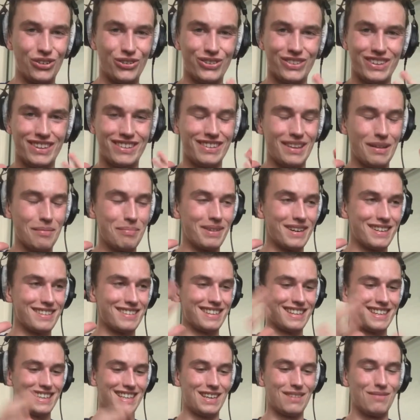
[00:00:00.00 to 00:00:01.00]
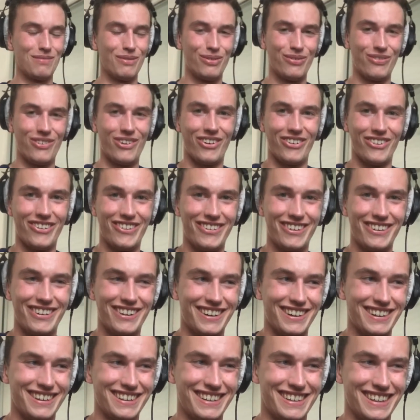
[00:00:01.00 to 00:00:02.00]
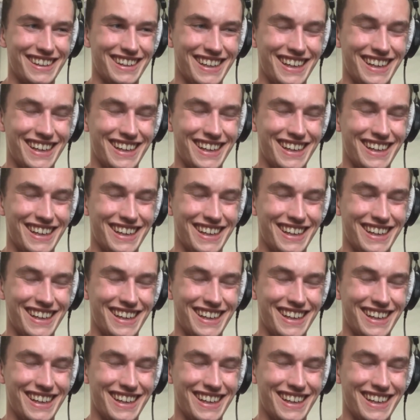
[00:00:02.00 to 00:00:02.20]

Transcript: chose qui s'est passé qui me fait encore euh,